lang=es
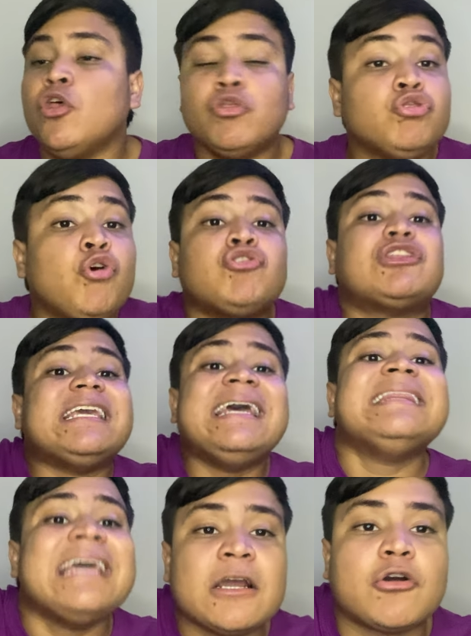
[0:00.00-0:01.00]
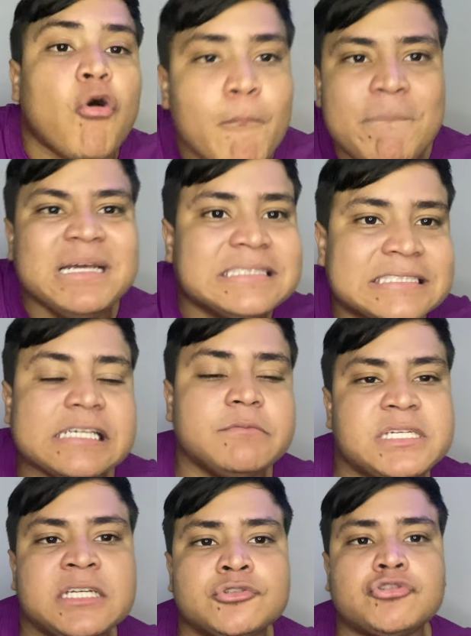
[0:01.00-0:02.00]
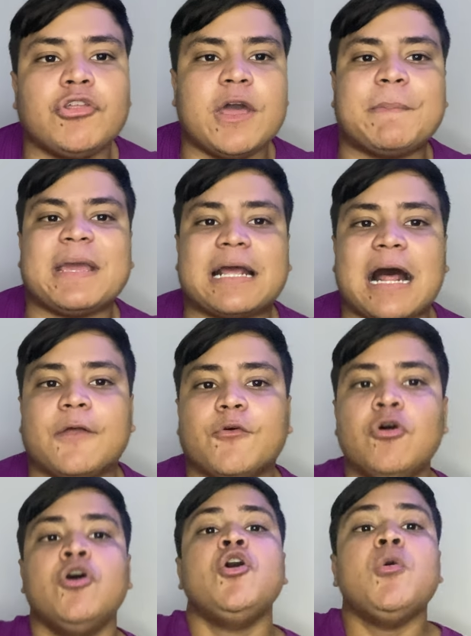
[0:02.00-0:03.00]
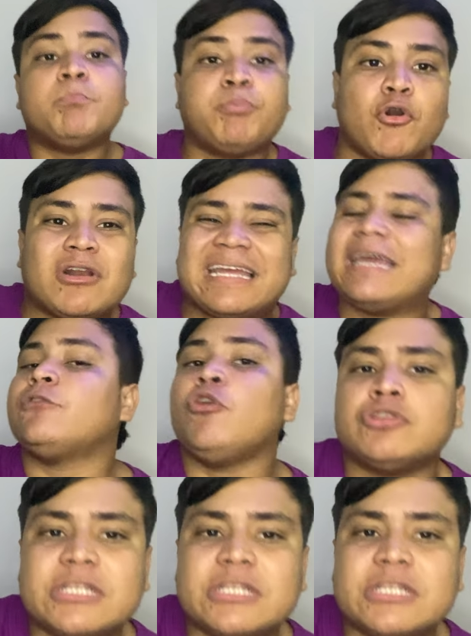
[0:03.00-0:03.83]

no tienen convencimiento de pecado porque no